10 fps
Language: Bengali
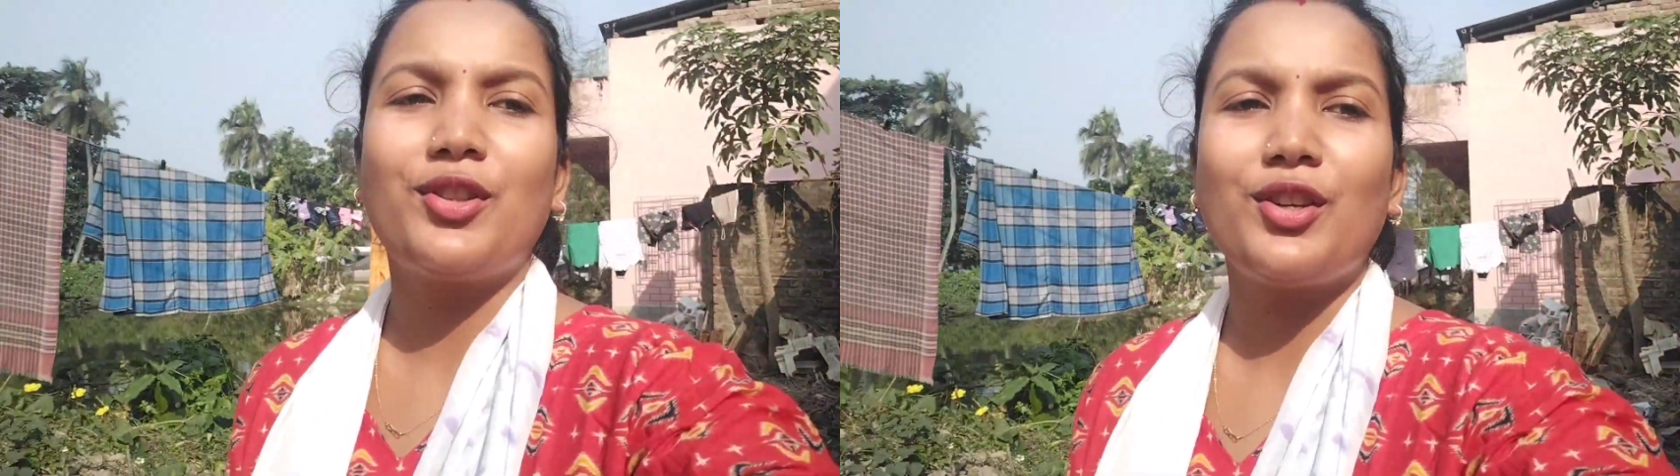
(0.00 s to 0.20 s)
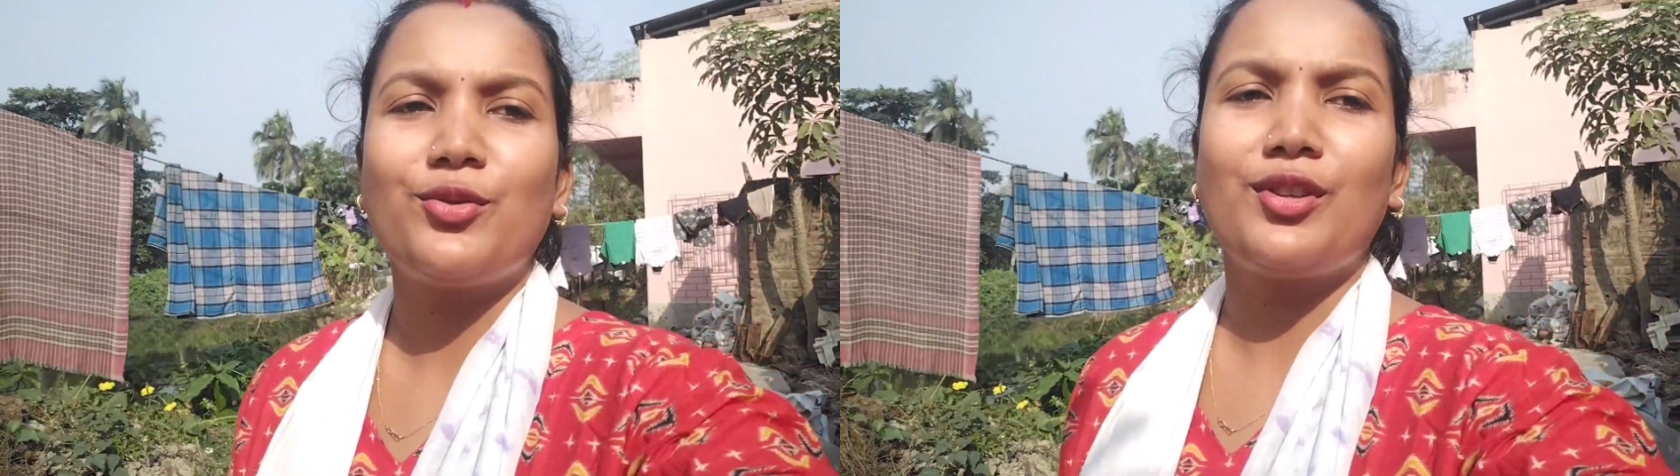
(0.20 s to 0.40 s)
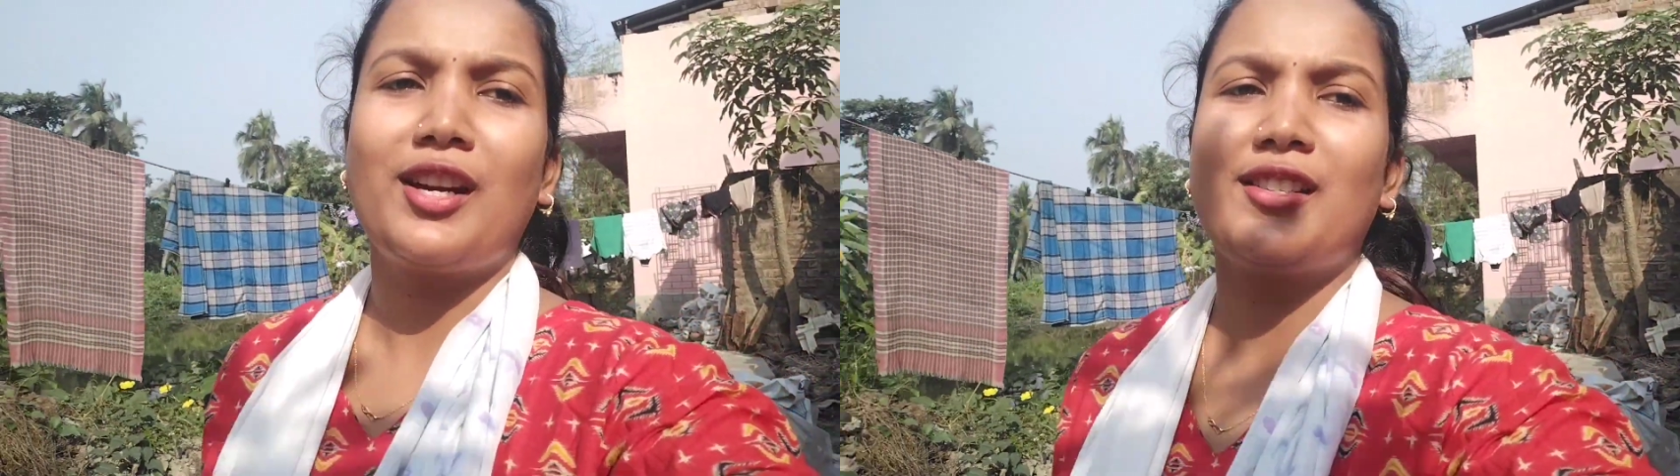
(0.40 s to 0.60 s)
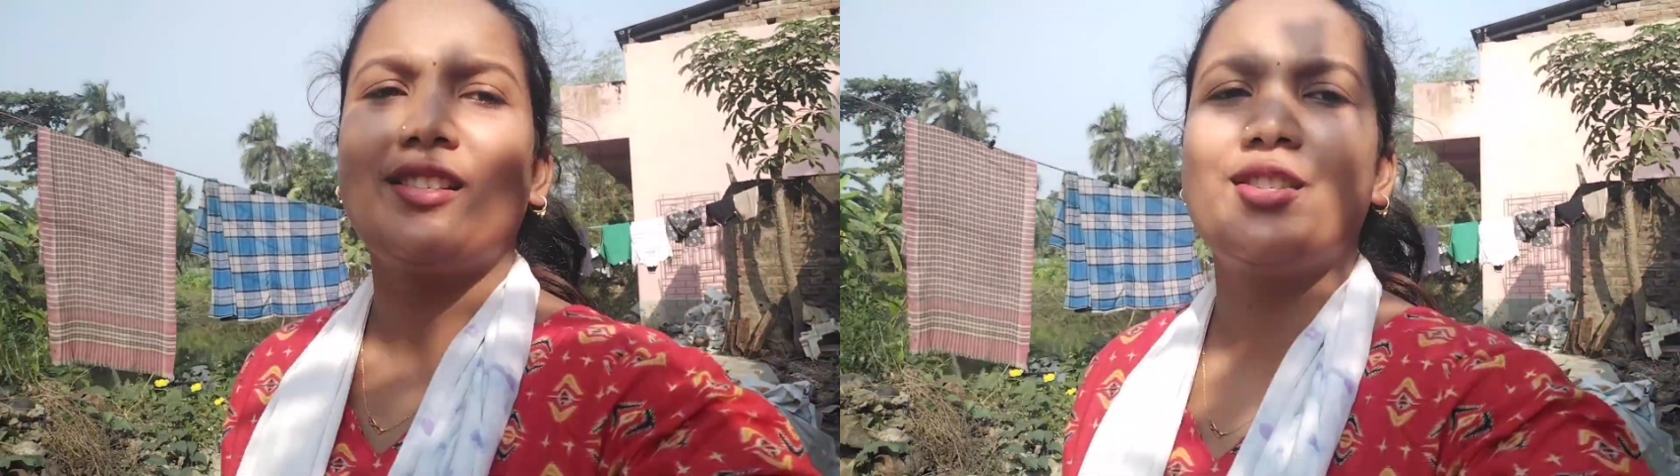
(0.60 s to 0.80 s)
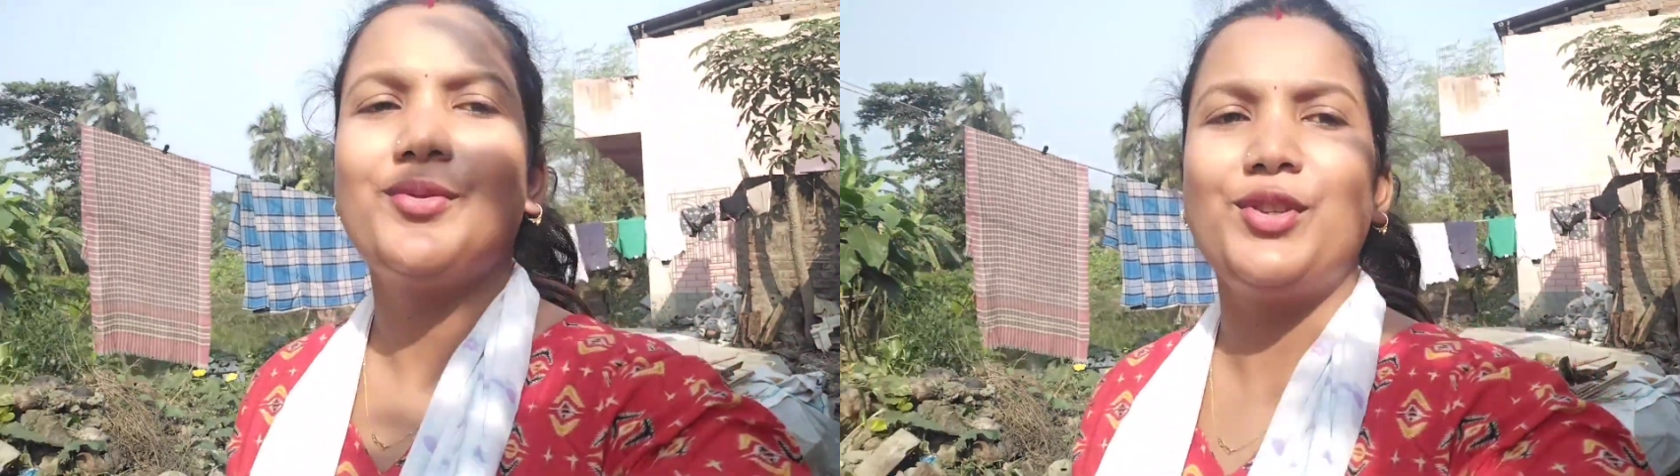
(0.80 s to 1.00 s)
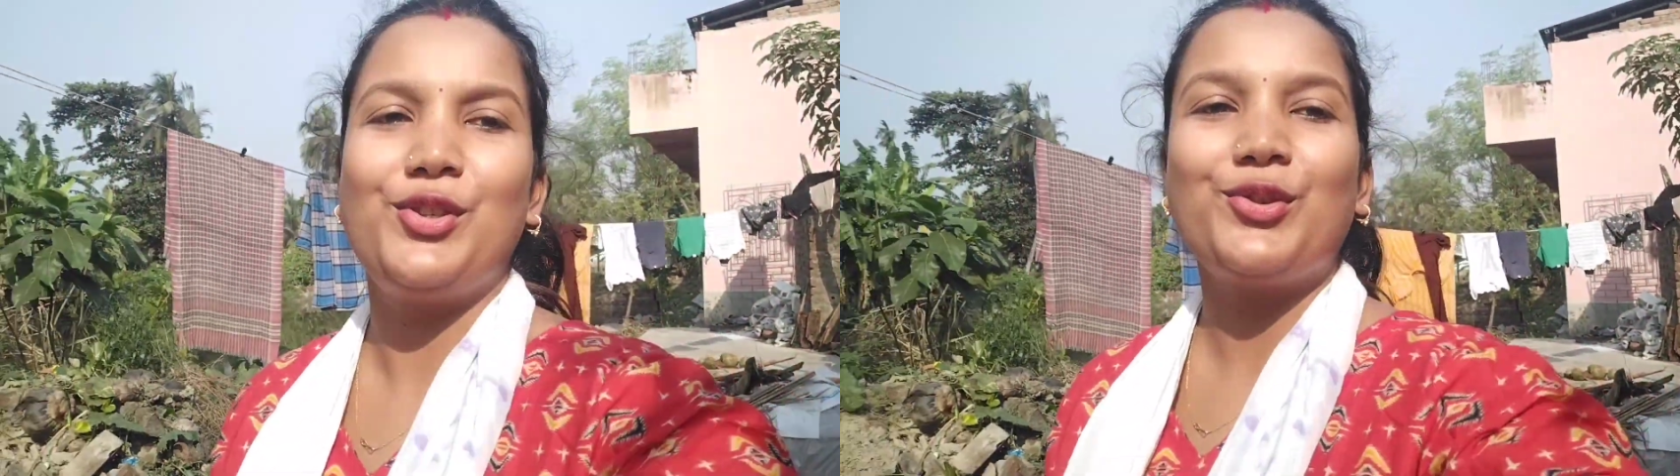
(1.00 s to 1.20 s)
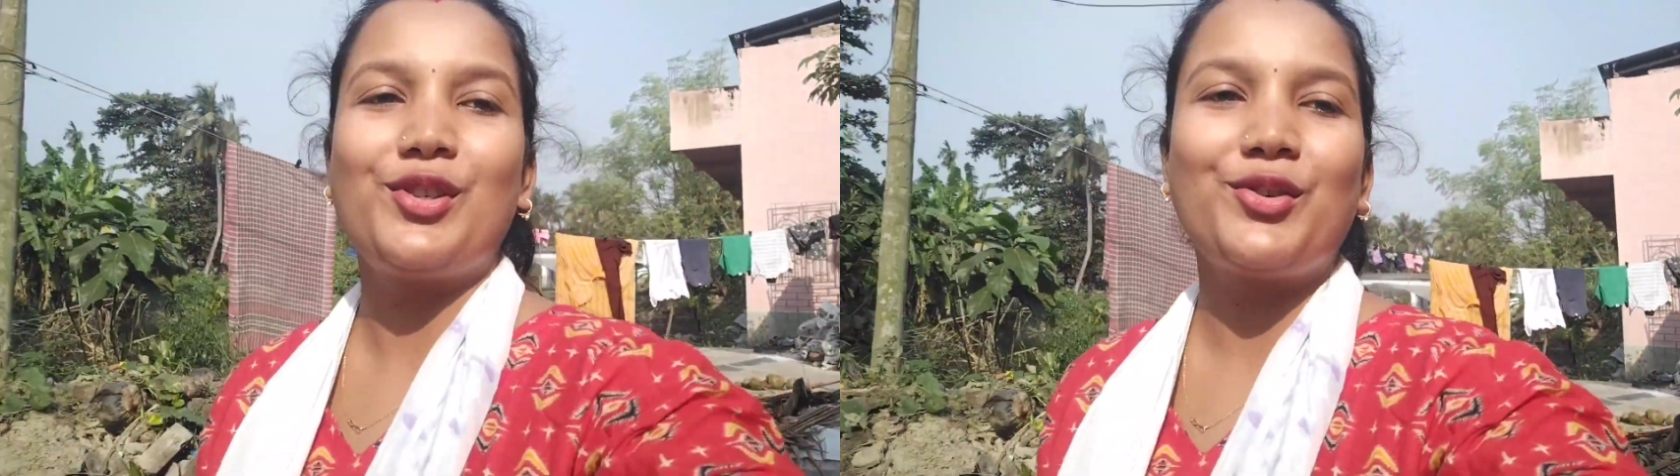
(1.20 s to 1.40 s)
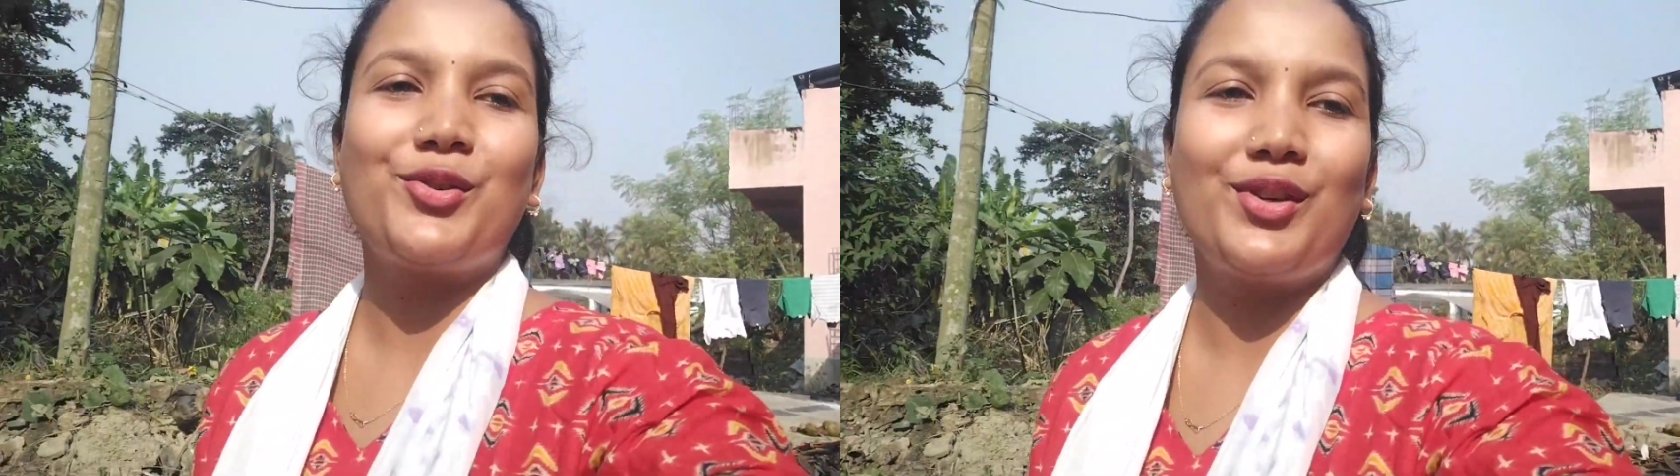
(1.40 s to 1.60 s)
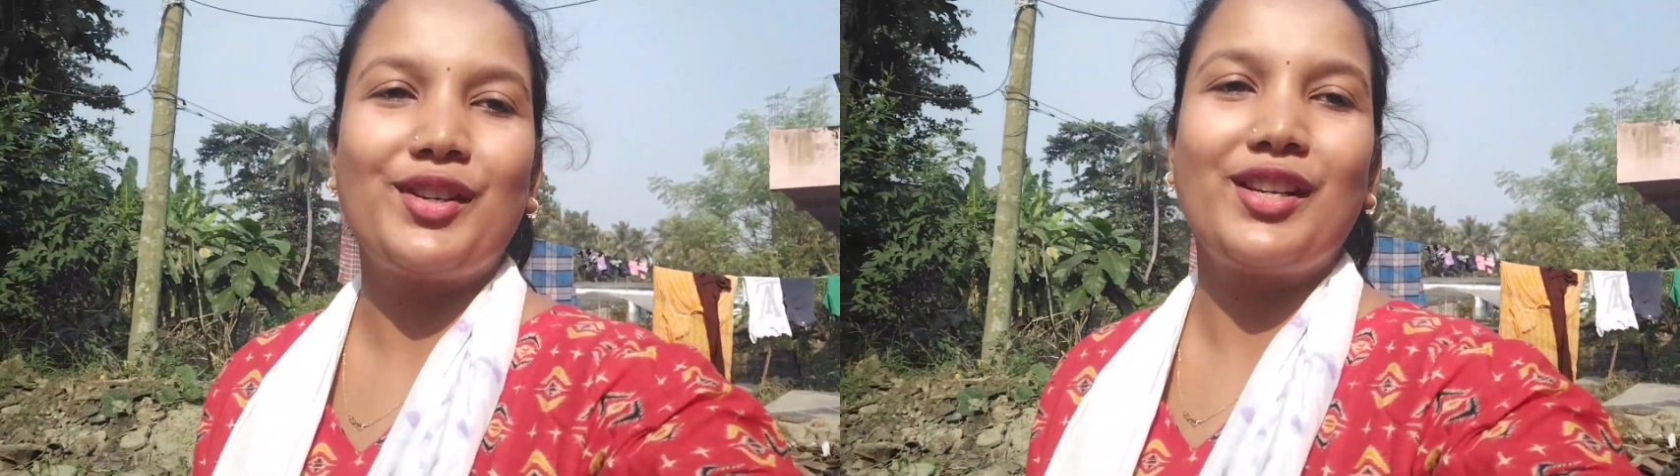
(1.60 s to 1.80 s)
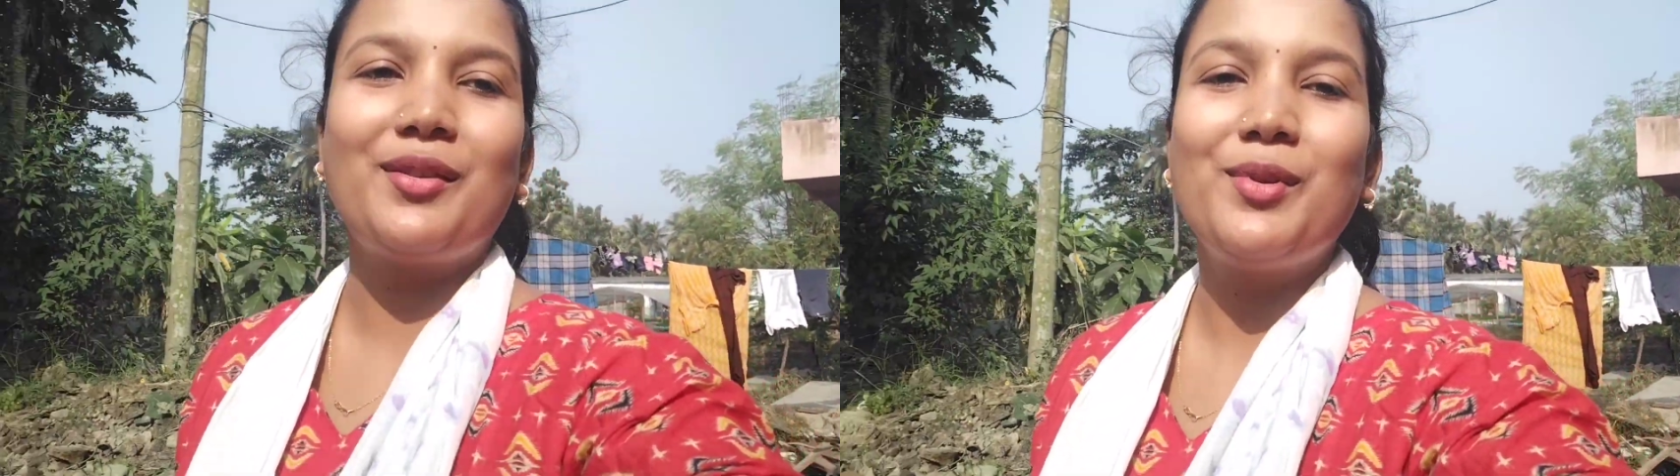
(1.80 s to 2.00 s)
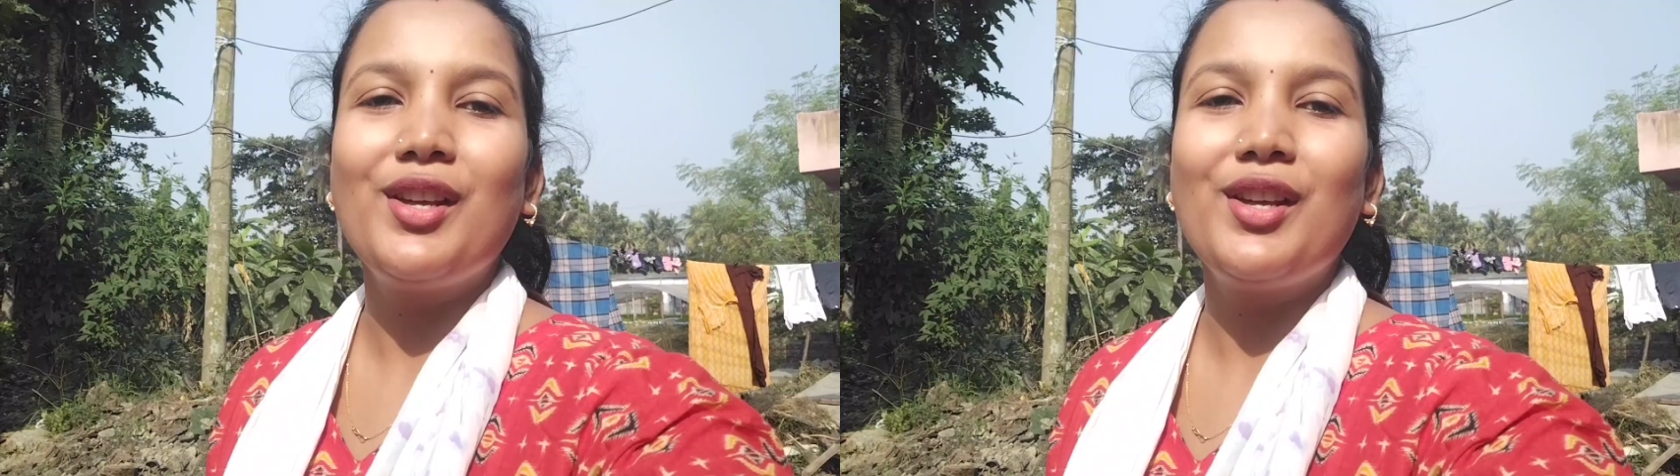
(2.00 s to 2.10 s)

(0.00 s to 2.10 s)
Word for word: একটু নার্সারির ভিডিওটাও করে নিলাম